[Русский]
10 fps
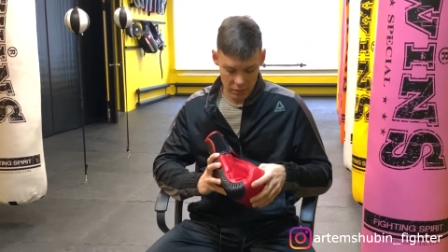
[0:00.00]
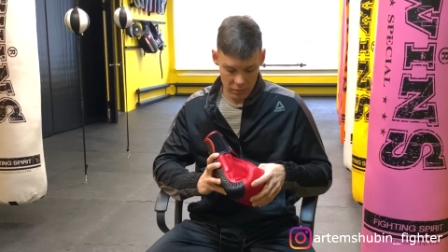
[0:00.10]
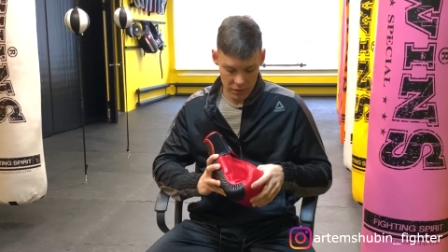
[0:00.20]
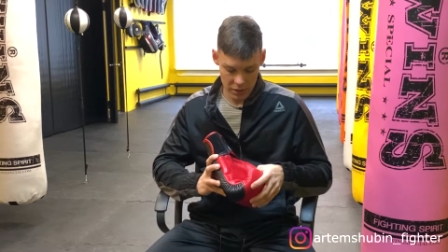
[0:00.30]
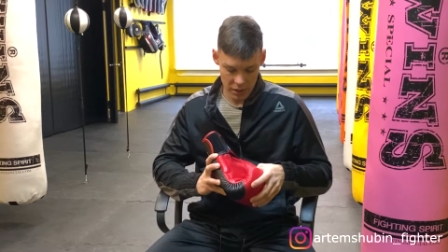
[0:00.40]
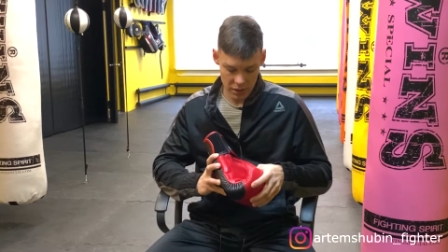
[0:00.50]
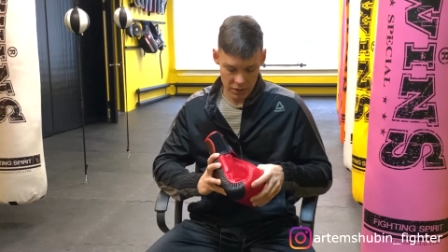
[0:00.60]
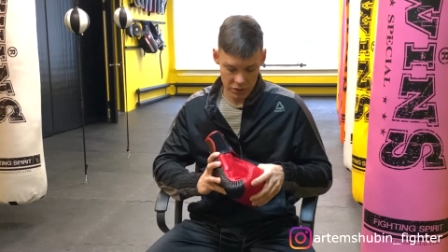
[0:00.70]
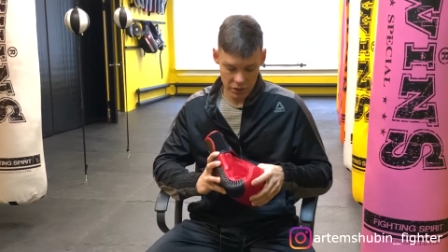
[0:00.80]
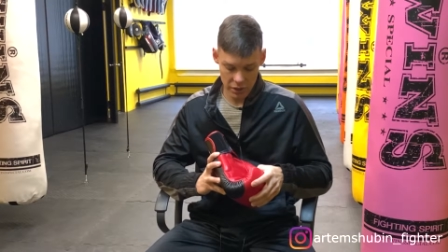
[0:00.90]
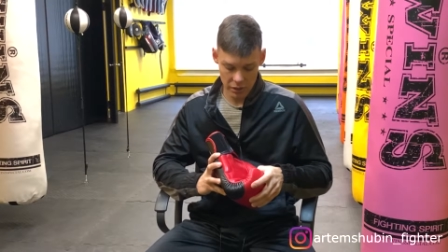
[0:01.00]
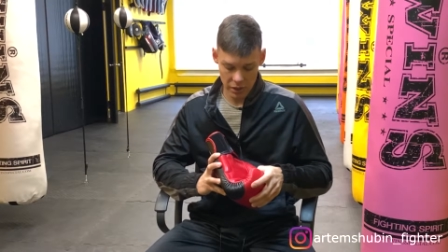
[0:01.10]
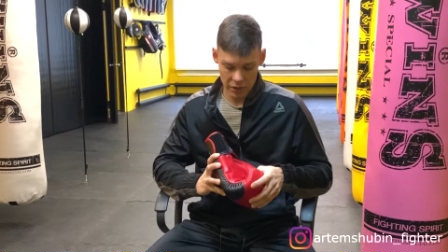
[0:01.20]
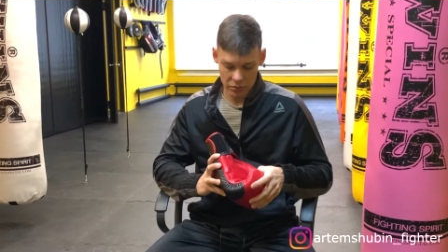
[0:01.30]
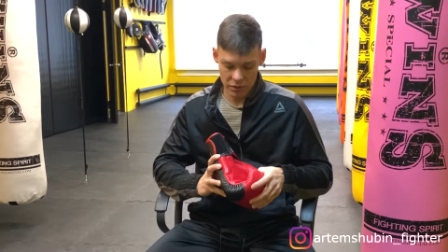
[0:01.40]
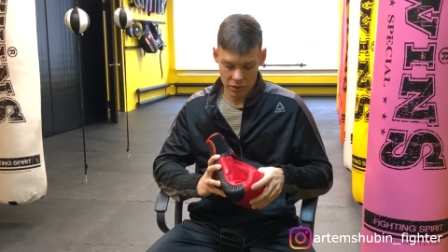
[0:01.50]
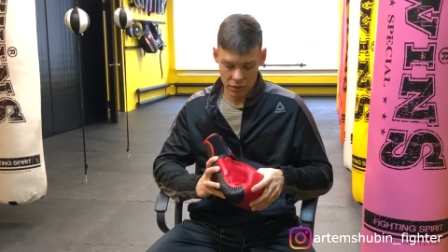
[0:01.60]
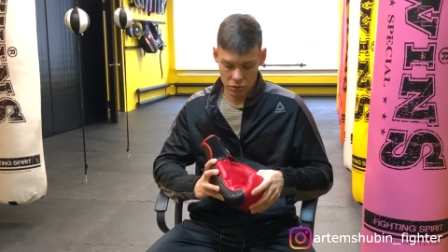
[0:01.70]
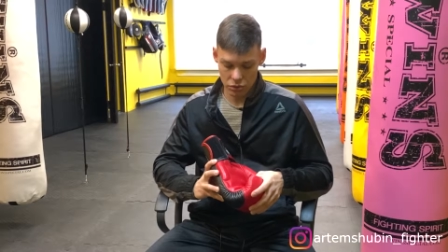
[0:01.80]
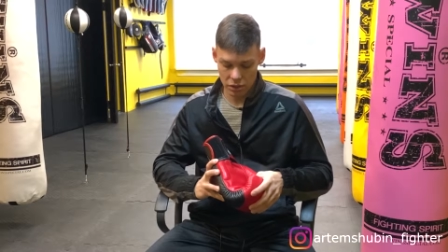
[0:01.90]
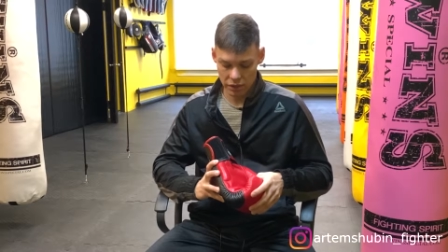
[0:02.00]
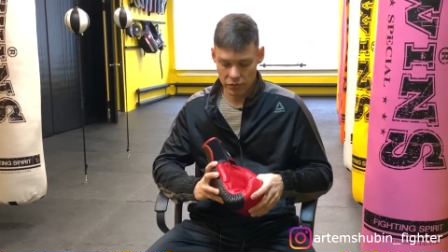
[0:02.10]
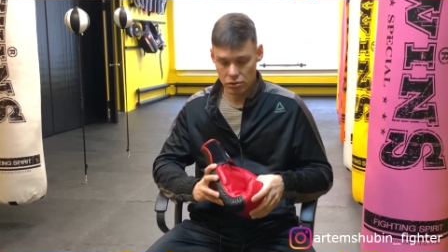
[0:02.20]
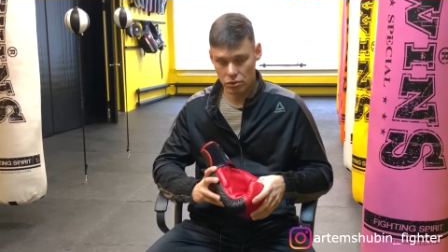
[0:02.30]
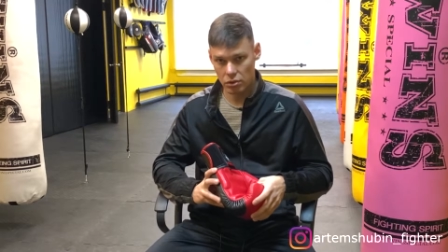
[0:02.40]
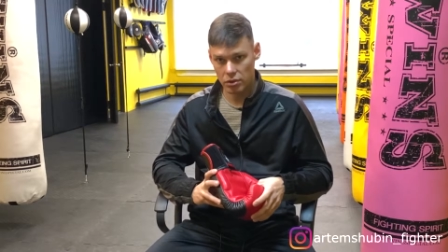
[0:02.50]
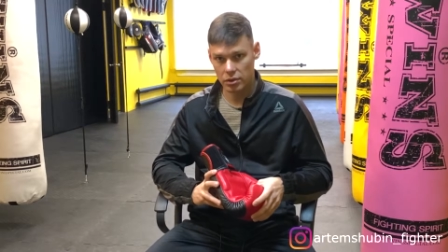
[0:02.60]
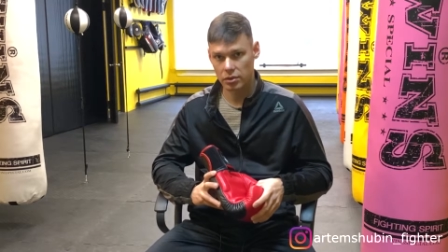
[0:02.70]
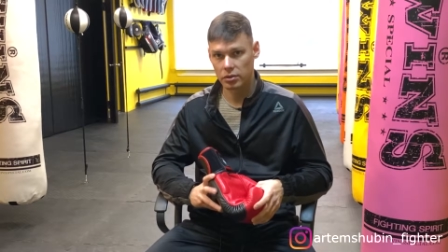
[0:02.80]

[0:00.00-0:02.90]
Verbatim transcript: Материал, к сожалению, я вам не скажу, но это все,